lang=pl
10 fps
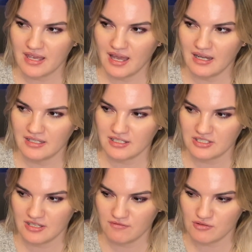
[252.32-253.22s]
ale ja
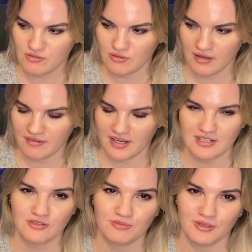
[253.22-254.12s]
się wsłuchuję w
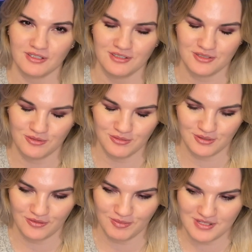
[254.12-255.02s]
każdą pojedynczą
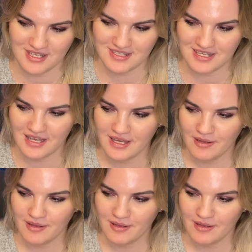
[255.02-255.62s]
nutę w piosence.